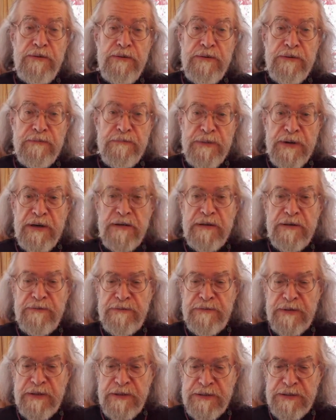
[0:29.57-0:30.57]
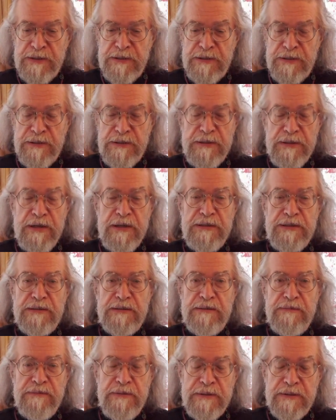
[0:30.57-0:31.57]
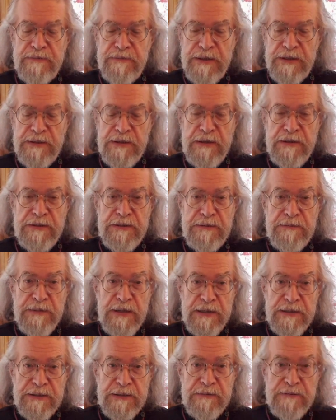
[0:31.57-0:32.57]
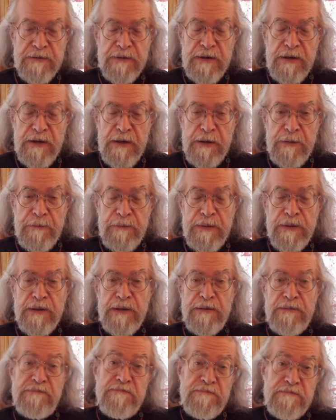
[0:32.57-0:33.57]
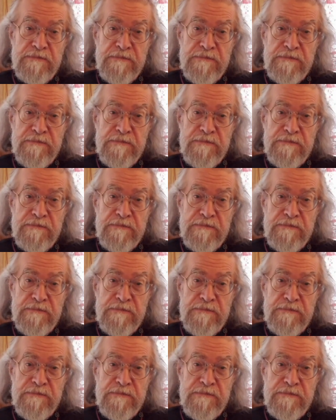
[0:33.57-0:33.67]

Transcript: и Прага в конце XVI века, в начале XVII была